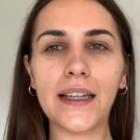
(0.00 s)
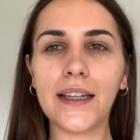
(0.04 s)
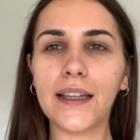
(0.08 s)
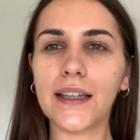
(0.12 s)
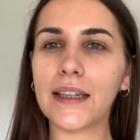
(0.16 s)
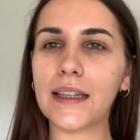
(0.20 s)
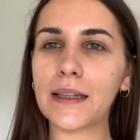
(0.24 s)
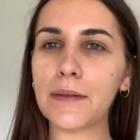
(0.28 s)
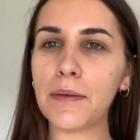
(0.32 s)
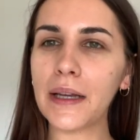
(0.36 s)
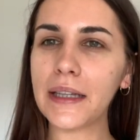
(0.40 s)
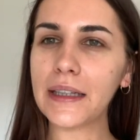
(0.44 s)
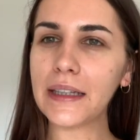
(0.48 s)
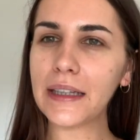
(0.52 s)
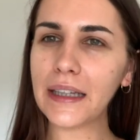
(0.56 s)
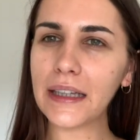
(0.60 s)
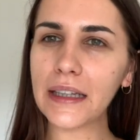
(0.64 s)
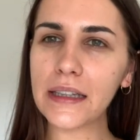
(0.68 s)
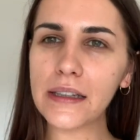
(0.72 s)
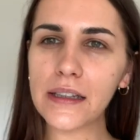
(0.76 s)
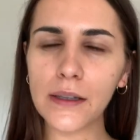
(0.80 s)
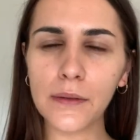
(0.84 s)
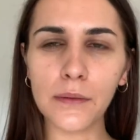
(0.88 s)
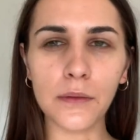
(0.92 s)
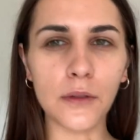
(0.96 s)
chyba nie
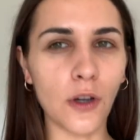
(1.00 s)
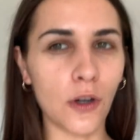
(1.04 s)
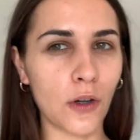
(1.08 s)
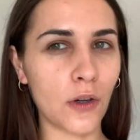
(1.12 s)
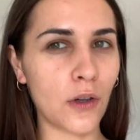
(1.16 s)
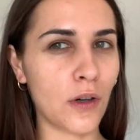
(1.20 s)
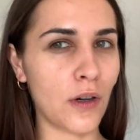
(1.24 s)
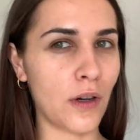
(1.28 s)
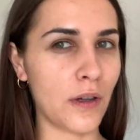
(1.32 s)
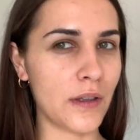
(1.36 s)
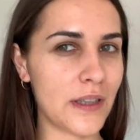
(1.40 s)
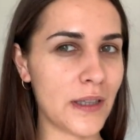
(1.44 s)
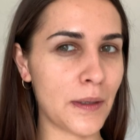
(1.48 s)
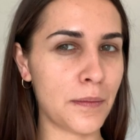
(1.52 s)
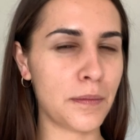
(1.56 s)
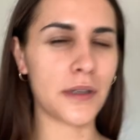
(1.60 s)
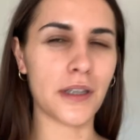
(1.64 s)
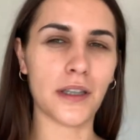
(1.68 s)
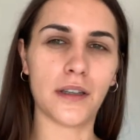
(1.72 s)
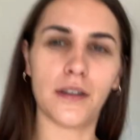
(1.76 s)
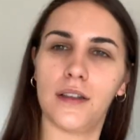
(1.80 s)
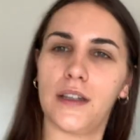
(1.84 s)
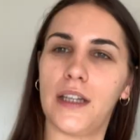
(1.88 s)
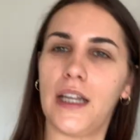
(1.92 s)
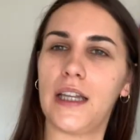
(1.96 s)
jestem do końca
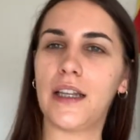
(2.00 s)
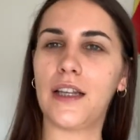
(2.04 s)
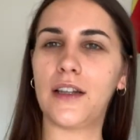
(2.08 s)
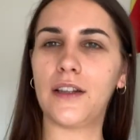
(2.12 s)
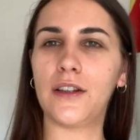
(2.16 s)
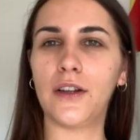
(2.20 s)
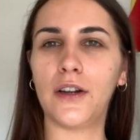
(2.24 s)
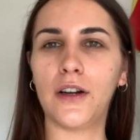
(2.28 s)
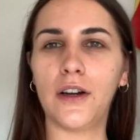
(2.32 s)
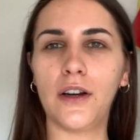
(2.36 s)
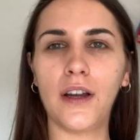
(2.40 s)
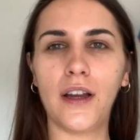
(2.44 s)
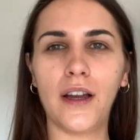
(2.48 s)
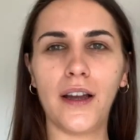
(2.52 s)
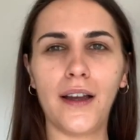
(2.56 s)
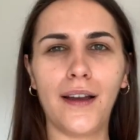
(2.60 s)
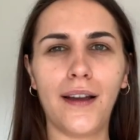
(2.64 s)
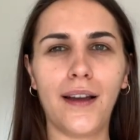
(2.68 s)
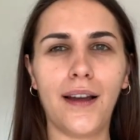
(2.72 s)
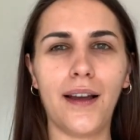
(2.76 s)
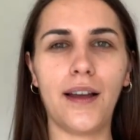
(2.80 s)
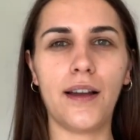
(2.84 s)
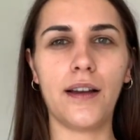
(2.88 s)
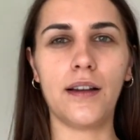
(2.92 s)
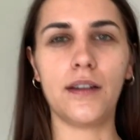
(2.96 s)
przekonana do,
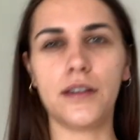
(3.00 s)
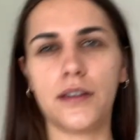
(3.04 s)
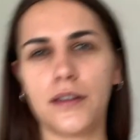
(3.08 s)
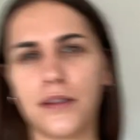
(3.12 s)
e,